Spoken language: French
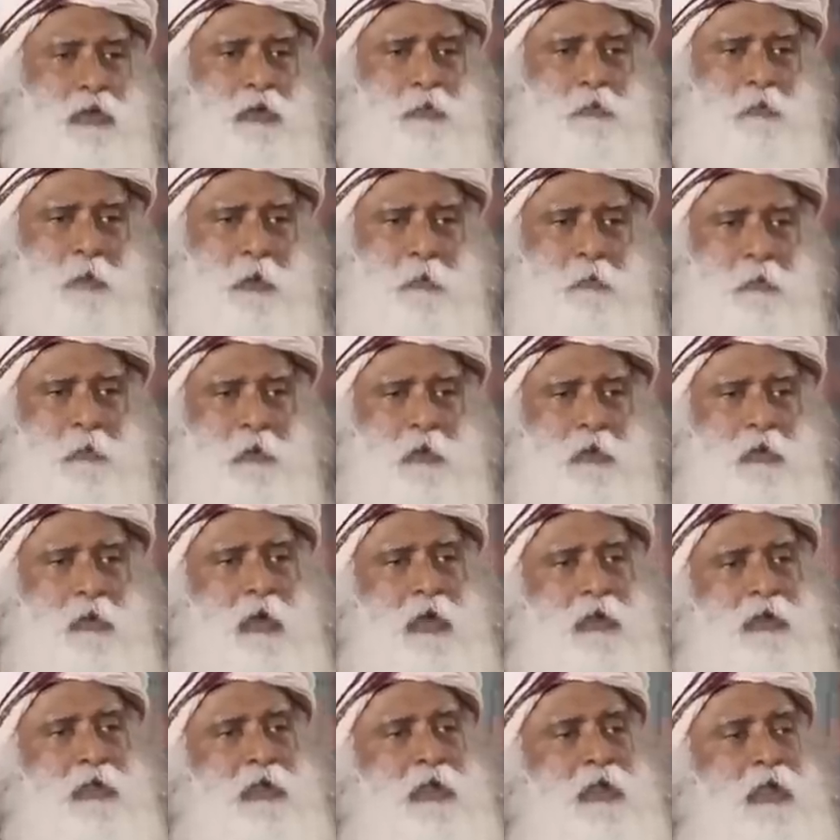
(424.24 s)
Ces gens qui
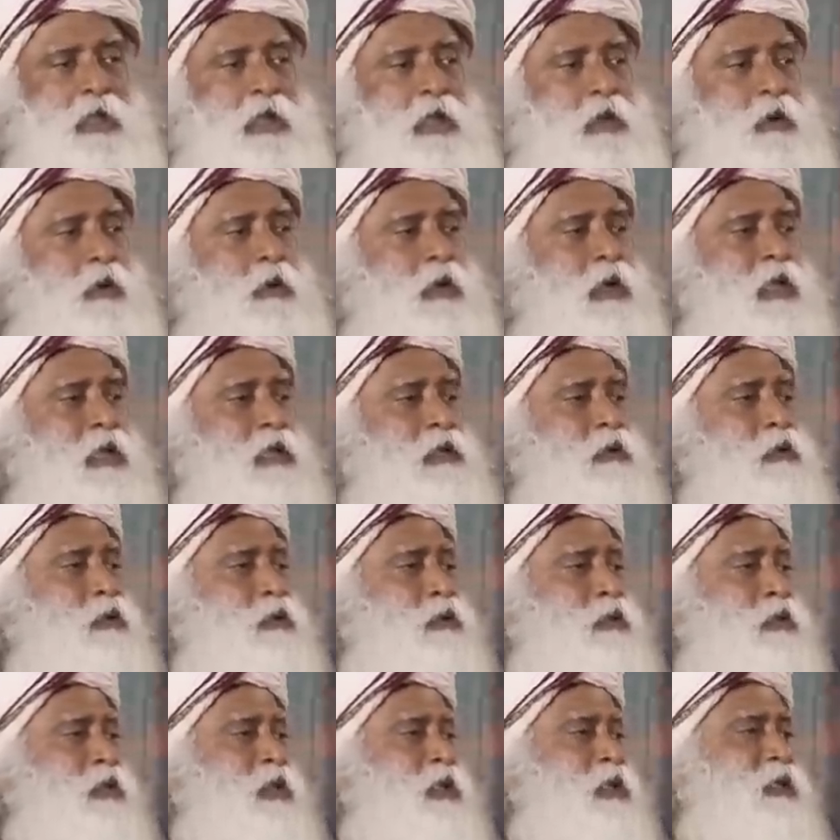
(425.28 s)
pensent qu'il ne devrait leur
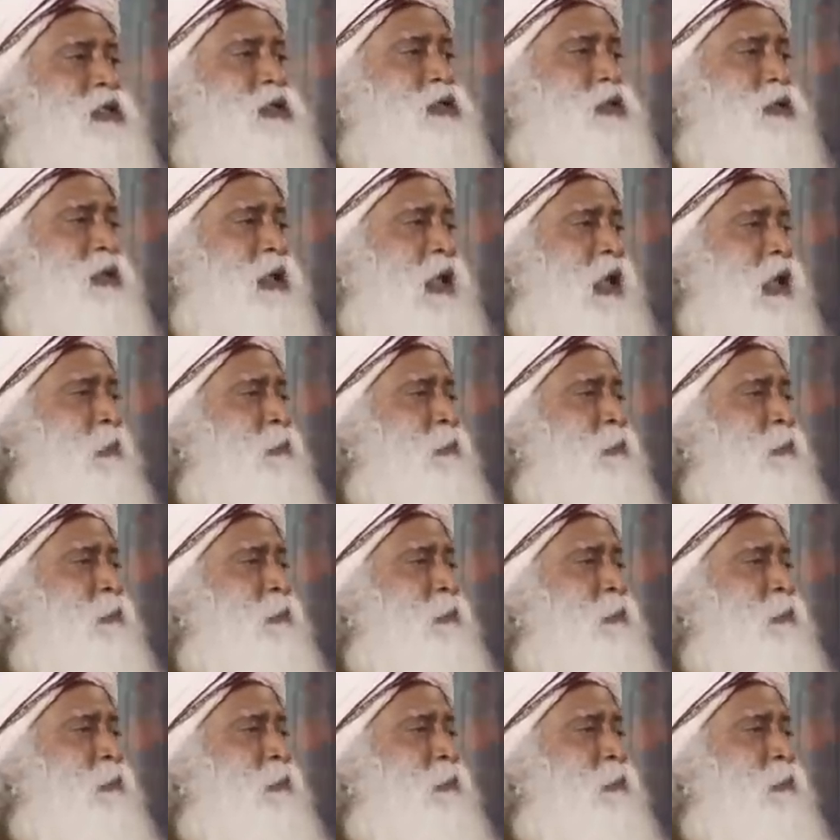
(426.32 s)
arriver que de